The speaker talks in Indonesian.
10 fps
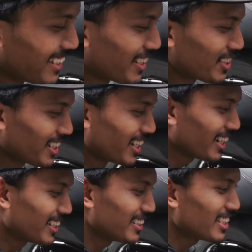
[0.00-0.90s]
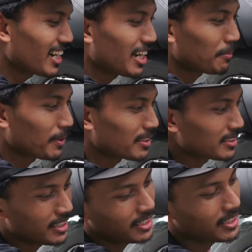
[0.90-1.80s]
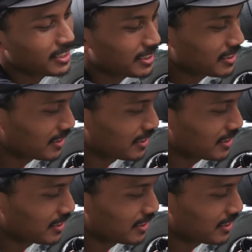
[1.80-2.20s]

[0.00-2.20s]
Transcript: Nah, terus ada ininya, karpetnya,